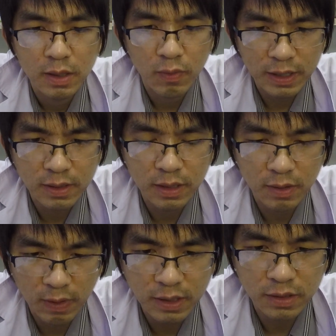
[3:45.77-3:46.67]
วันอี
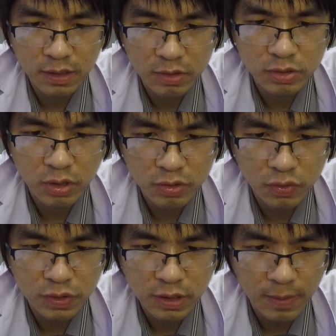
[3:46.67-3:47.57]
กวันหนึ่งที่เราจะต้องจ
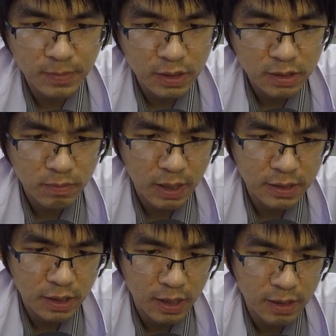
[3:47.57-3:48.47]
ดจำนะ รัฐบาล
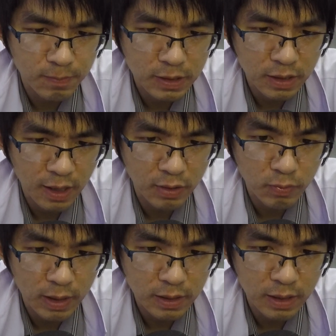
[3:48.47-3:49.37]
ไทยพิจารณาอนุ
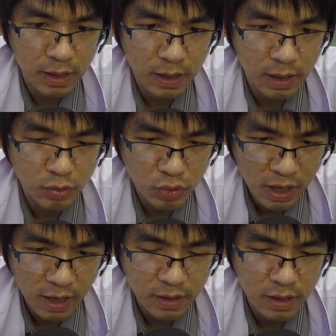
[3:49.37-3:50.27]
มัติอนุ
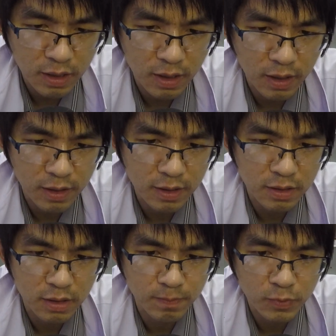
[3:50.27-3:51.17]
ญาตนะฮะ ให้
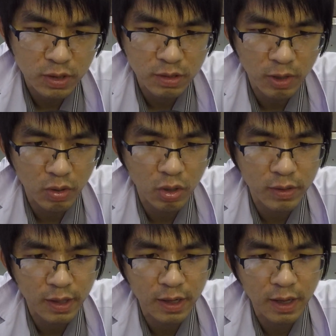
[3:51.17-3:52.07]
ดื่มเครื่องดื่มแอลกอฮอล์
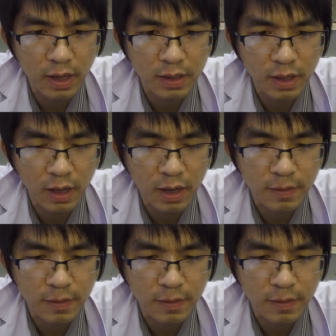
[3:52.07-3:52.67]
ในร้านอาหารได้